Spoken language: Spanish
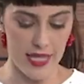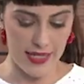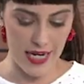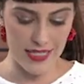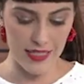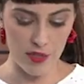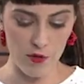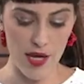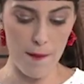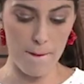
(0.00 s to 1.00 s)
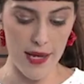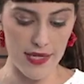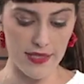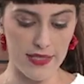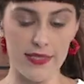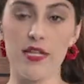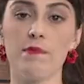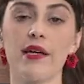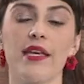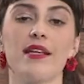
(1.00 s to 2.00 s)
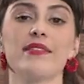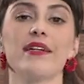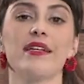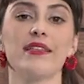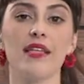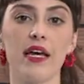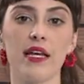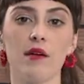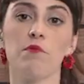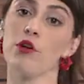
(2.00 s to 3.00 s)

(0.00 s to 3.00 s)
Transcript: de la señora Bercy Silva, quien es secretaria,